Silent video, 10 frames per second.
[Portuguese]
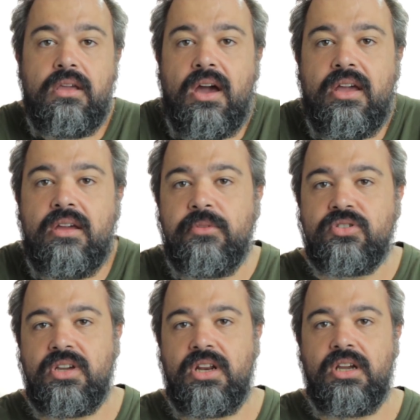E aí,
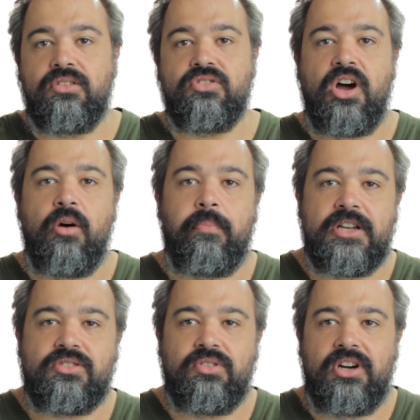meus queridos, ó o
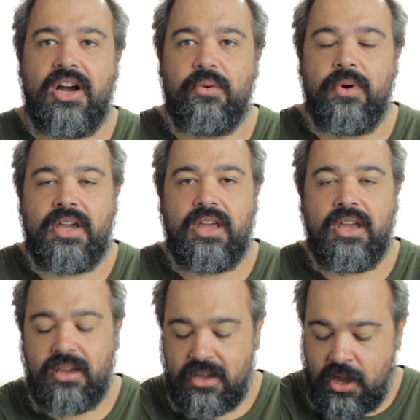pastor Raul
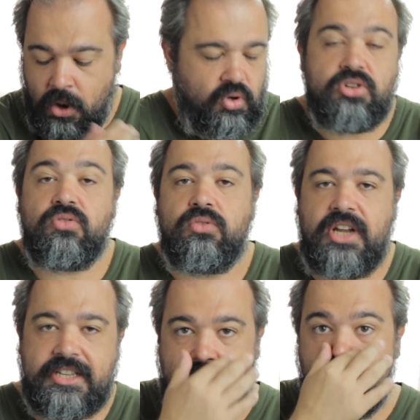aqui. Hoje, o
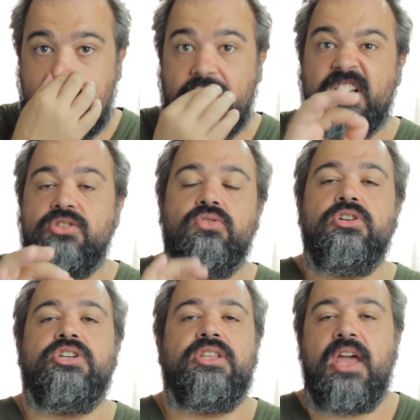Nascido Dicas de
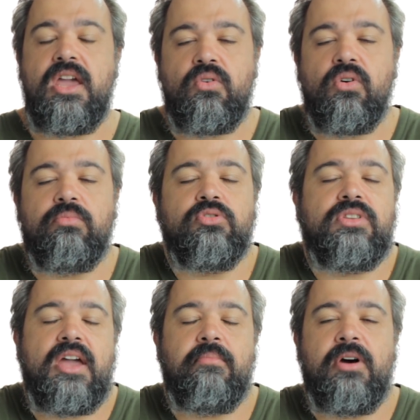hoje tem como
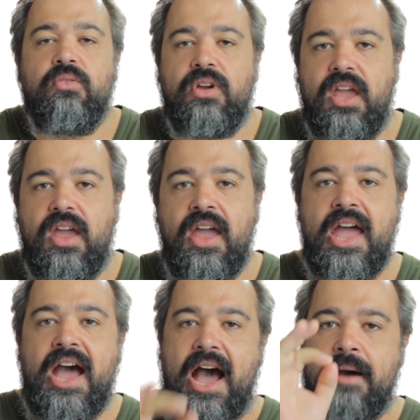tema o quê?
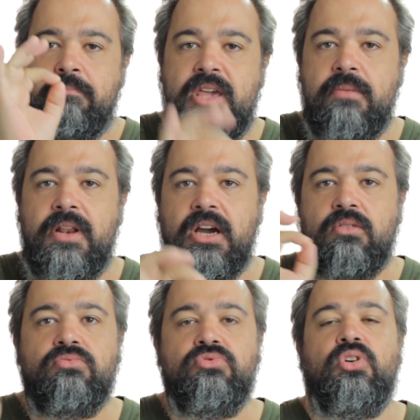A Bíblia
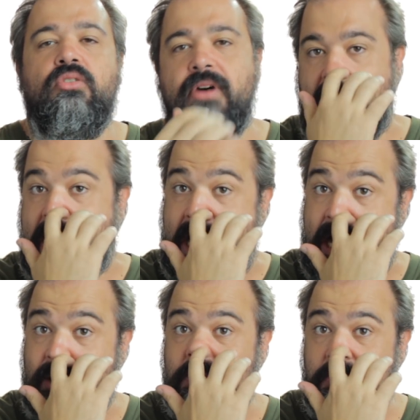com John
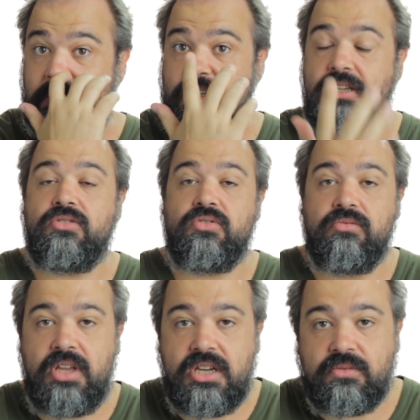MacArthur. Isso
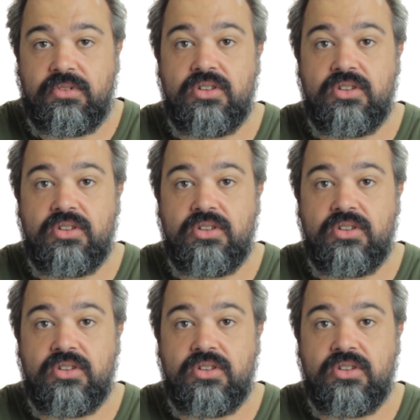mesmo.